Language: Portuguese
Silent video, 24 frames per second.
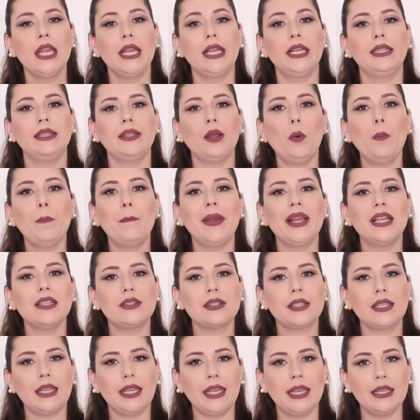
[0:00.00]
Então,
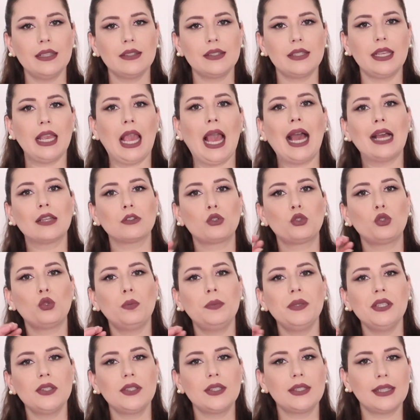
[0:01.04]
pesquise a
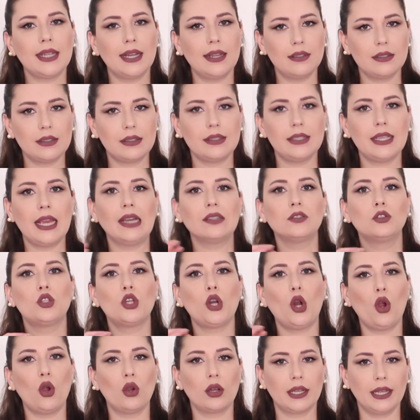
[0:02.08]
substância, a
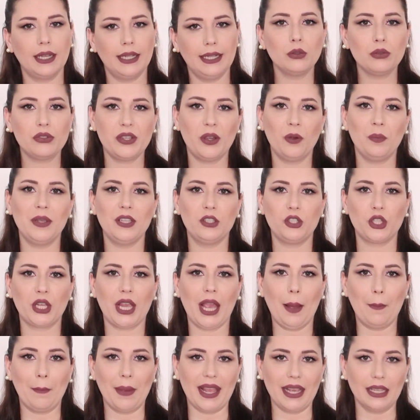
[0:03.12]
droga do seu
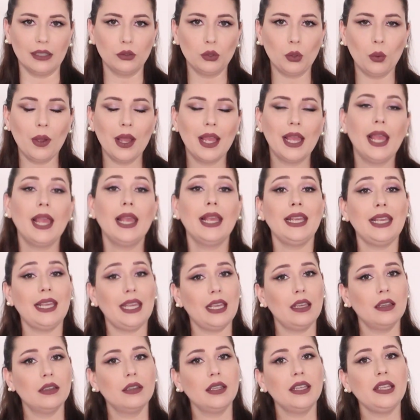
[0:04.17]
medicamento
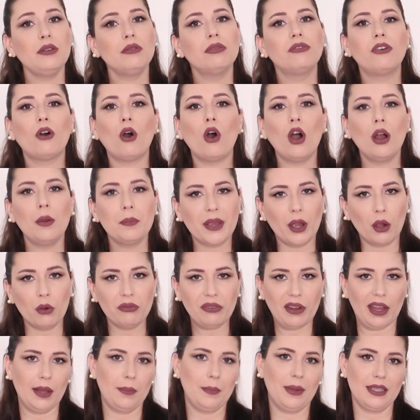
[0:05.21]
e informe ao
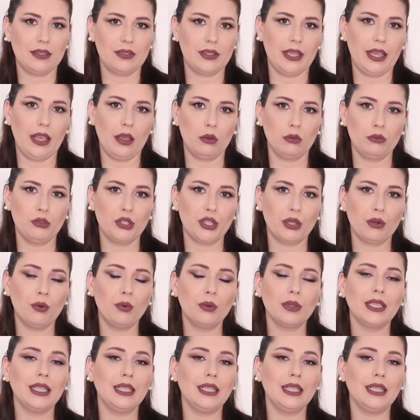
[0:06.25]
farmacêutico,